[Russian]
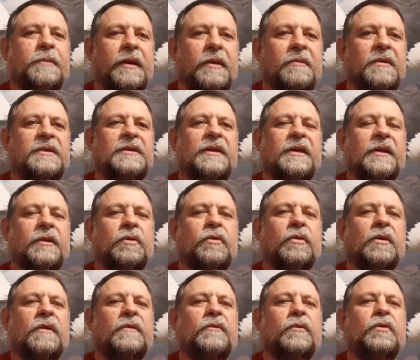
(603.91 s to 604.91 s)
примесей,
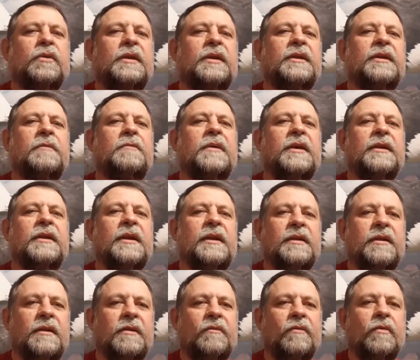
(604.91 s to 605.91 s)
которые внутри тебя не
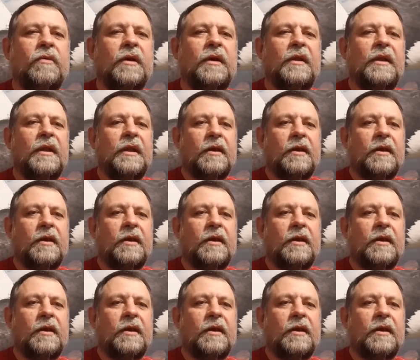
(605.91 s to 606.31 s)
от Него.